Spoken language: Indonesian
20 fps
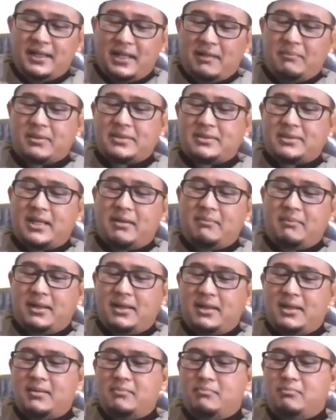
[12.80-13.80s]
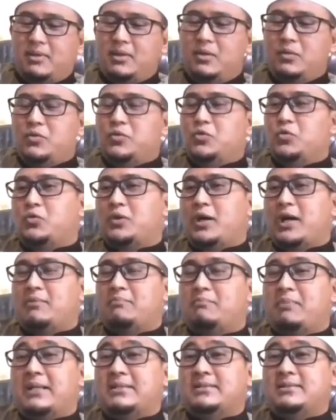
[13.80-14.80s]
Yang pertama
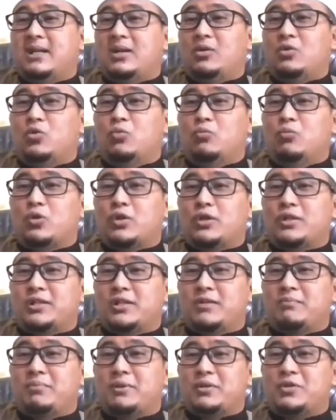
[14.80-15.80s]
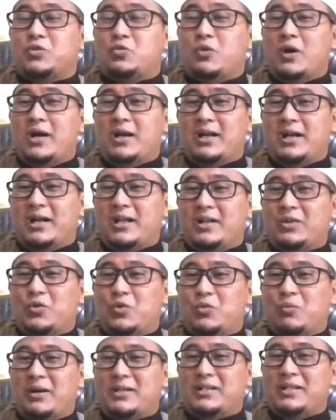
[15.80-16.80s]
menunjukkan panjang umurnya perjuangan
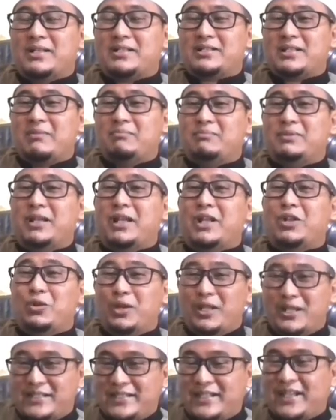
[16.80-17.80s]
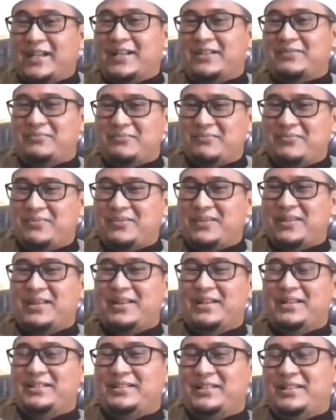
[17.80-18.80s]
umat Islam di Indonesia
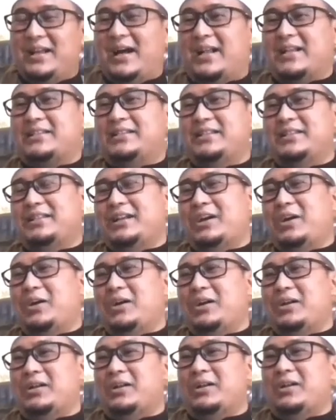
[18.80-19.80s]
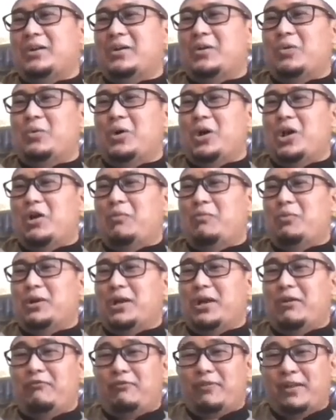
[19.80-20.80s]
Jadi artinya walaupun
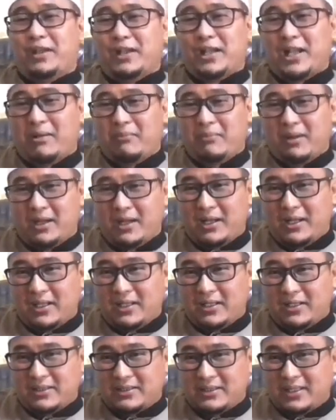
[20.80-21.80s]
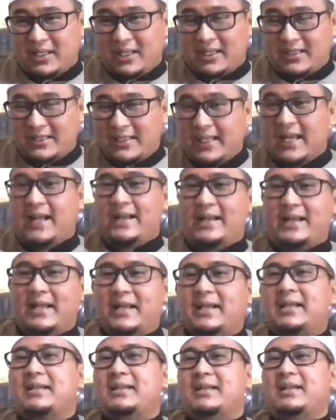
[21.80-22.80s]
FPI lama telah
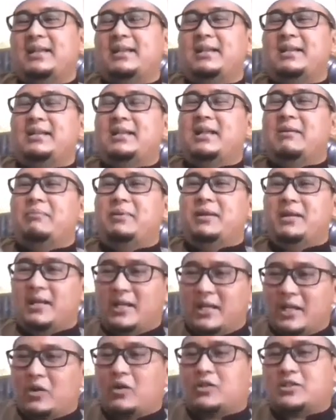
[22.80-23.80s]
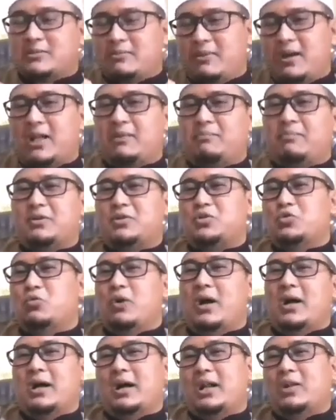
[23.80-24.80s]
tiada Tapi giro semangat
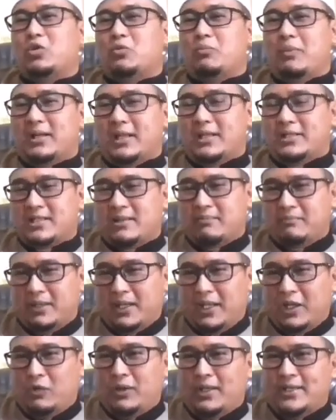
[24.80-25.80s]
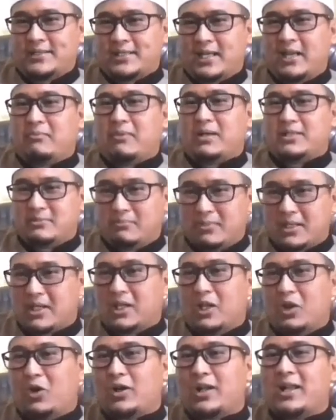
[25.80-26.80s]
perjuangan umat Islam di Indonesia masih
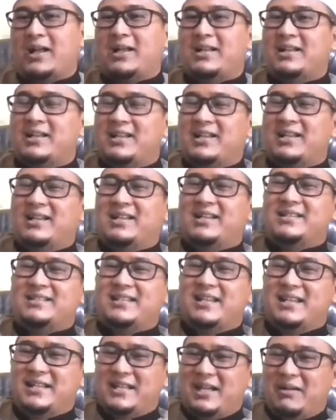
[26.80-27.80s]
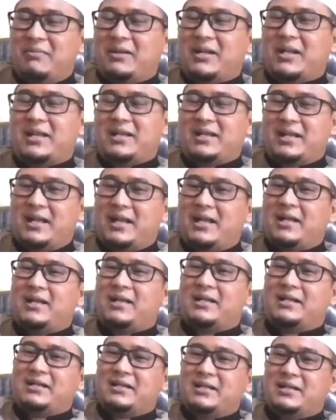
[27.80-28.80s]
bergelora sehingga
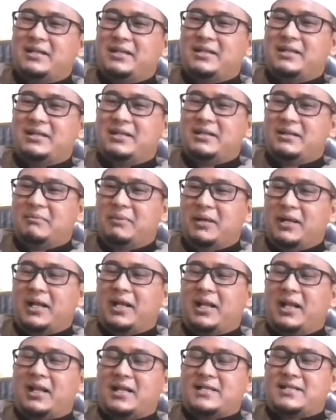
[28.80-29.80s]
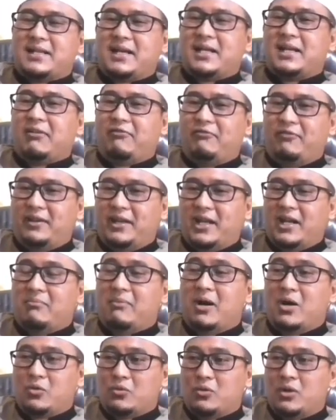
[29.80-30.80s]
mereka e, mendeklarasikan FPI yang
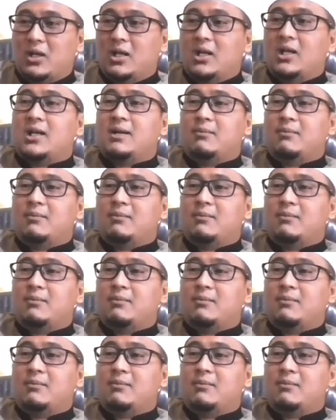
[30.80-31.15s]
baru.